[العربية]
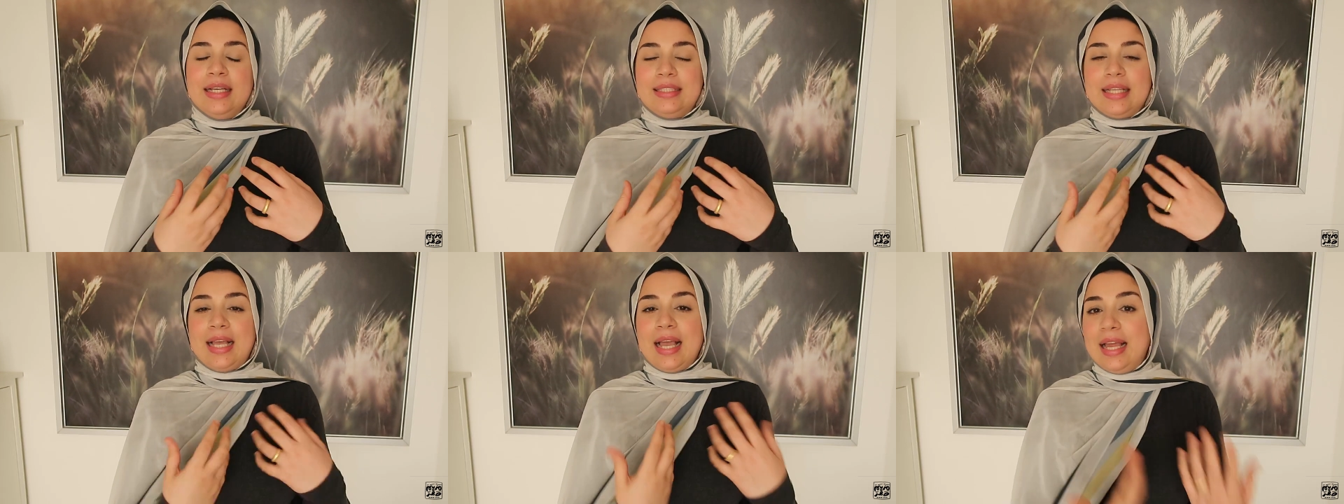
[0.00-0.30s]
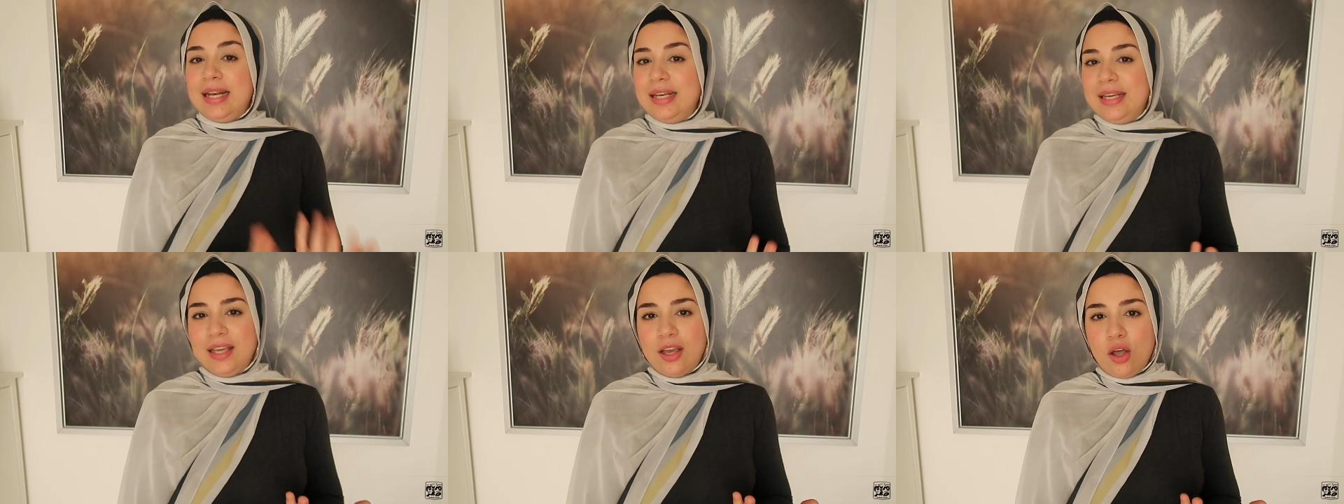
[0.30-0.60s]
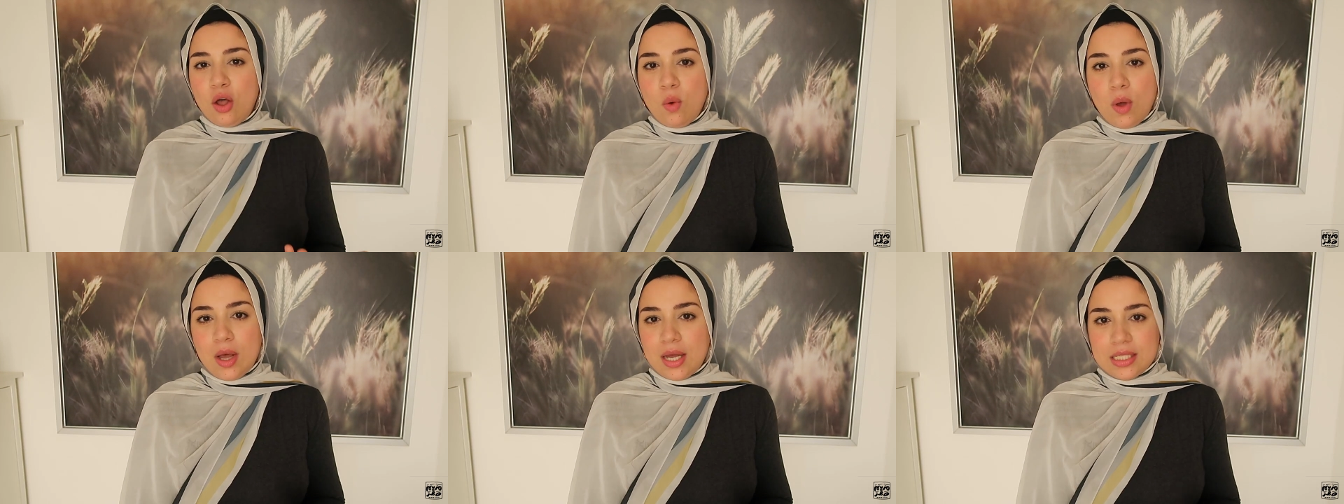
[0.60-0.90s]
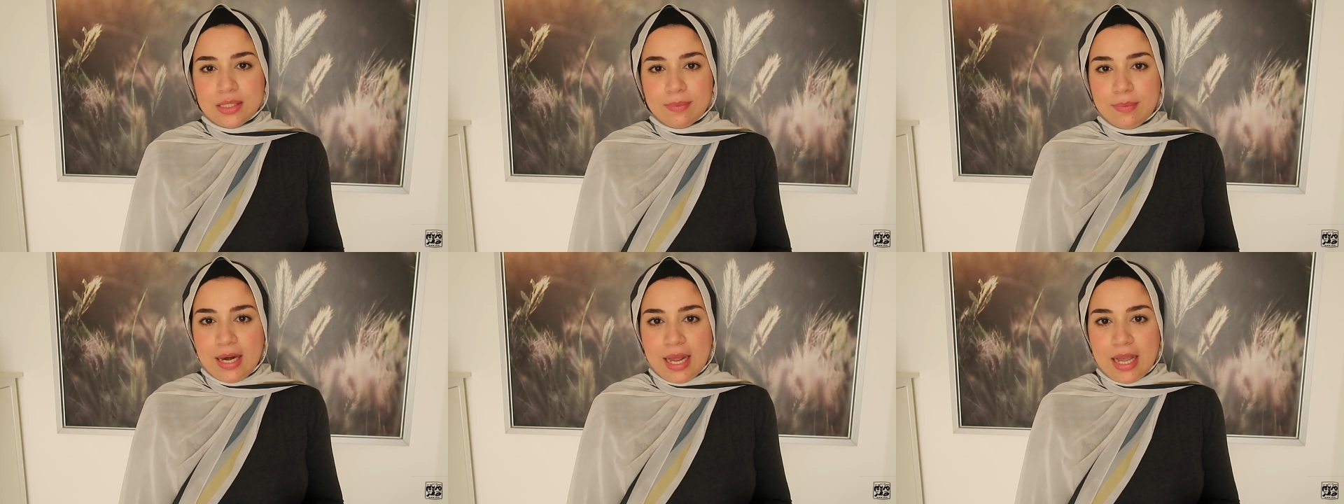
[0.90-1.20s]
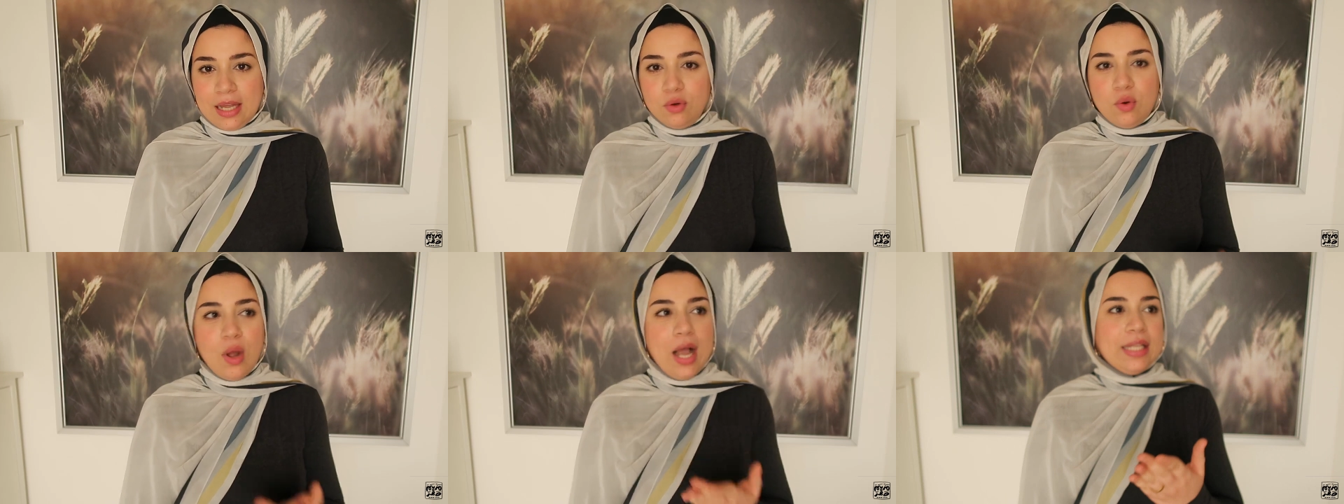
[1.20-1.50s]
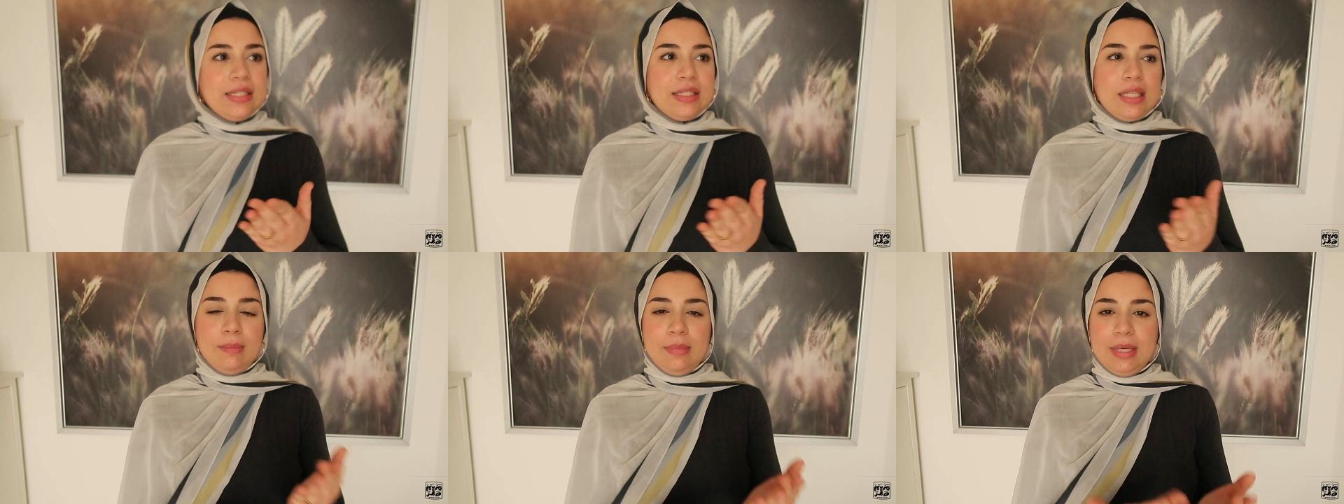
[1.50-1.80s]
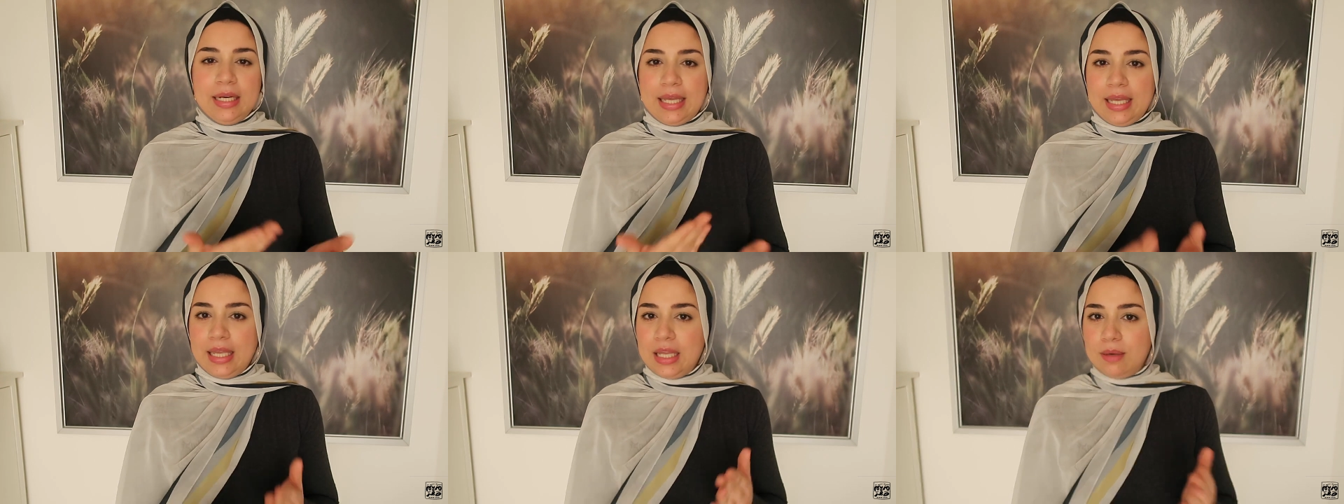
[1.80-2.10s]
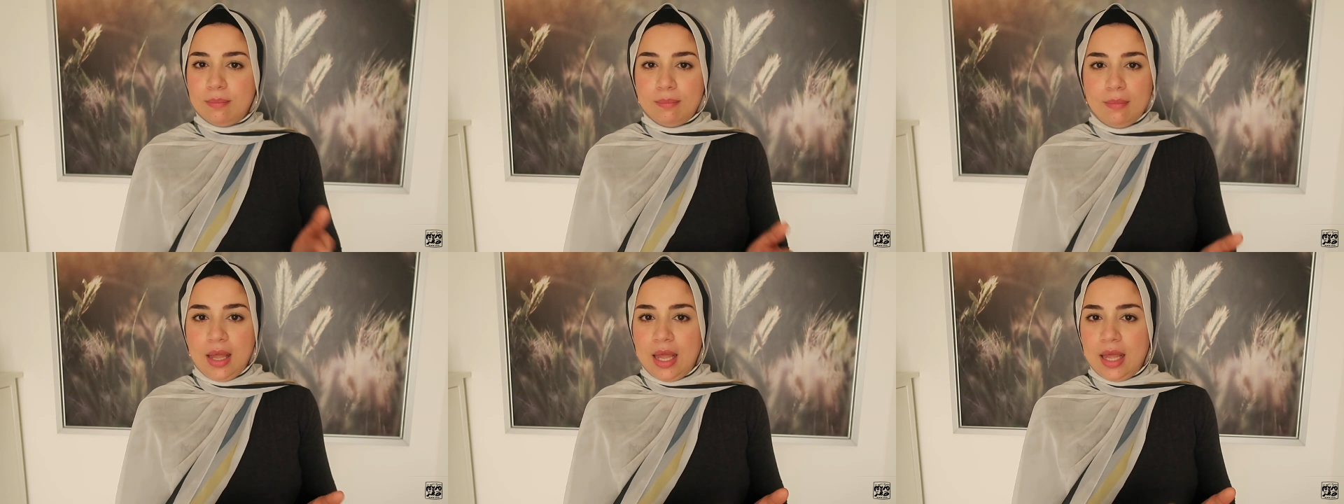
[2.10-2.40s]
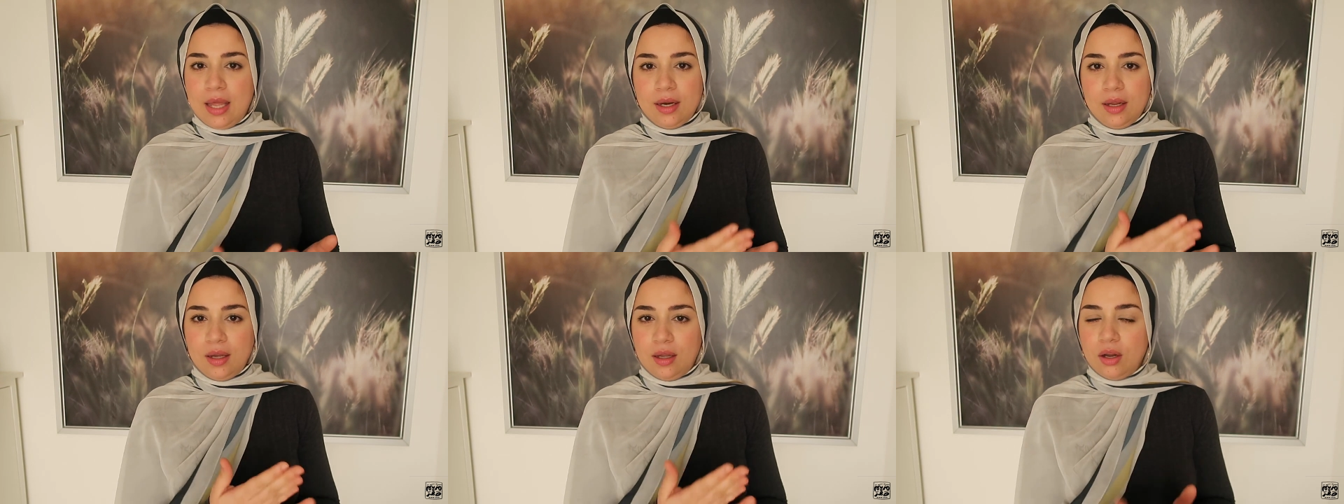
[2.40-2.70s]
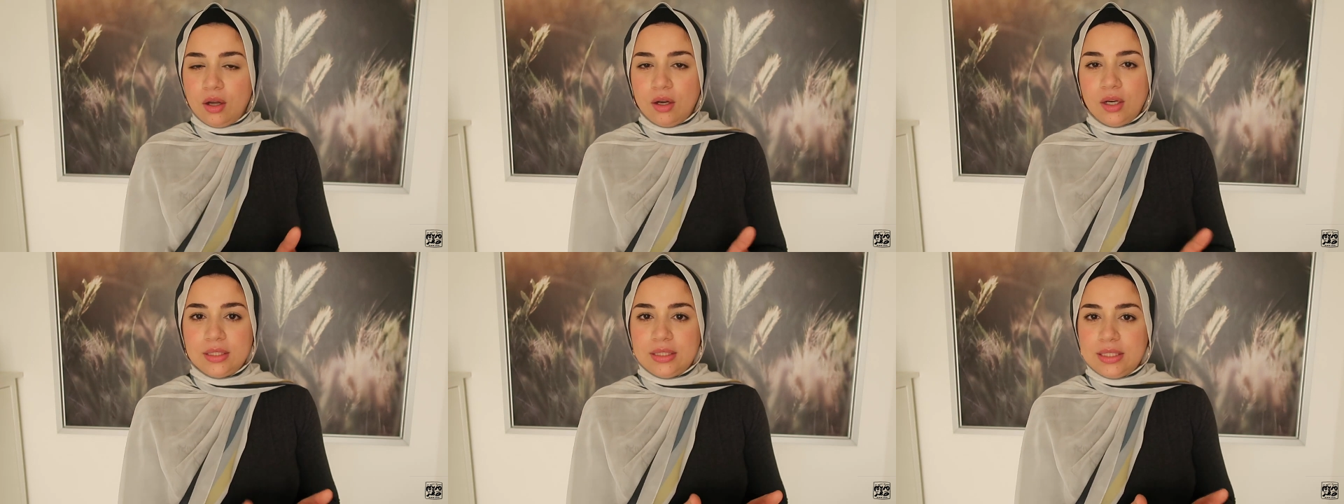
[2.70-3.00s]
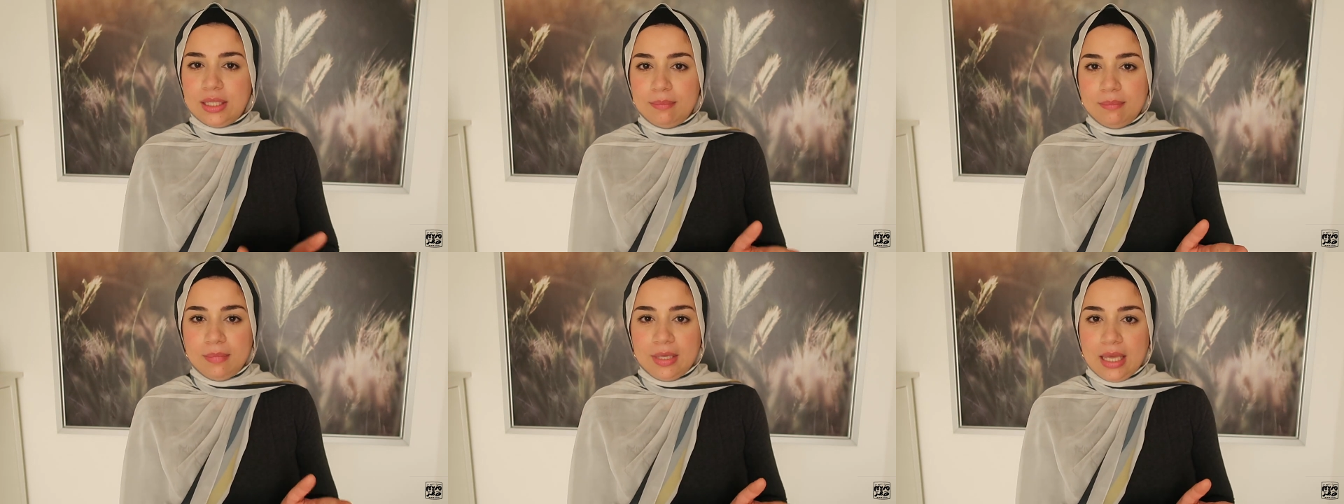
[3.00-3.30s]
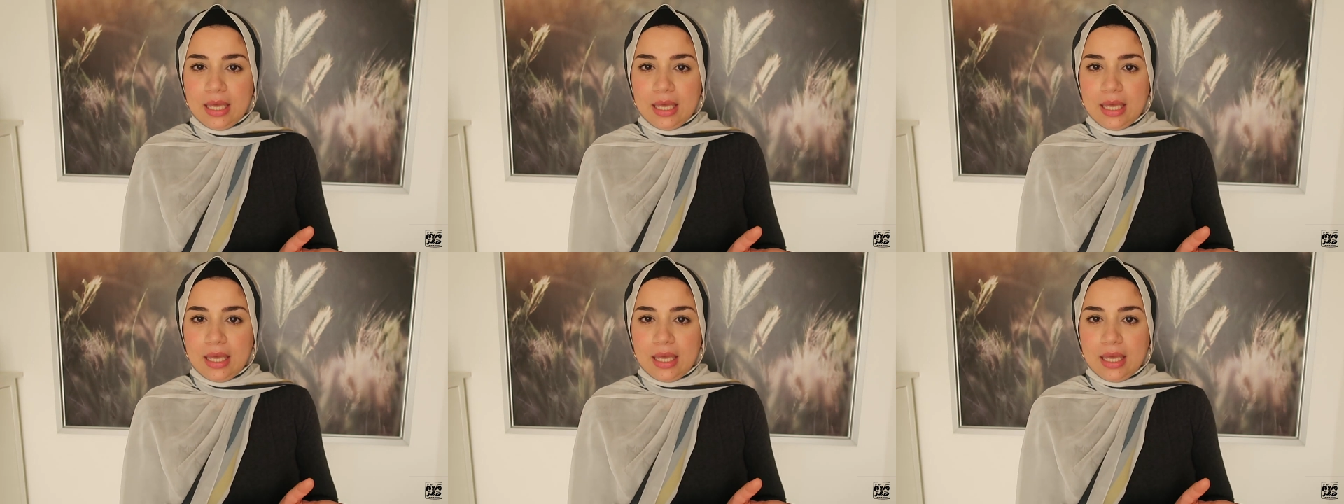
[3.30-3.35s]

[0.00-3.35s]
تخليه هو غصب عنه حتى من غير ما العلاقه تتم